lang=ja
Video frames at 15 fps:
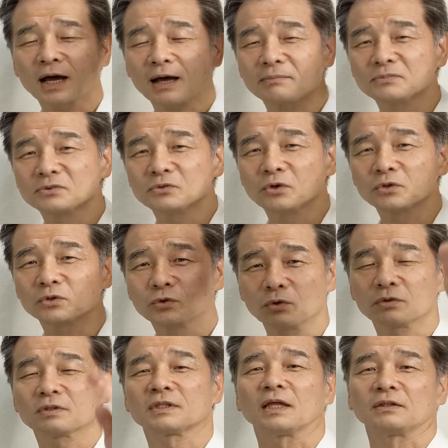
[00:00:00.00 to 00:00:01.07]
ハムを
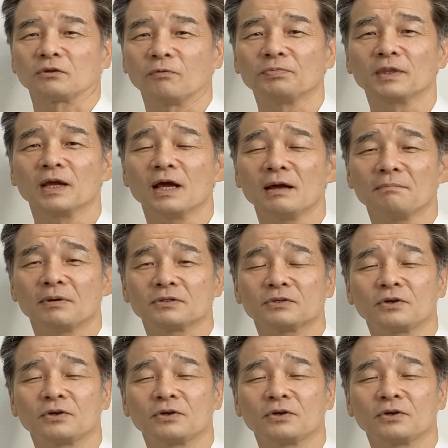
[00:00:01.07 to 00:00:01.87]
取った、まあ、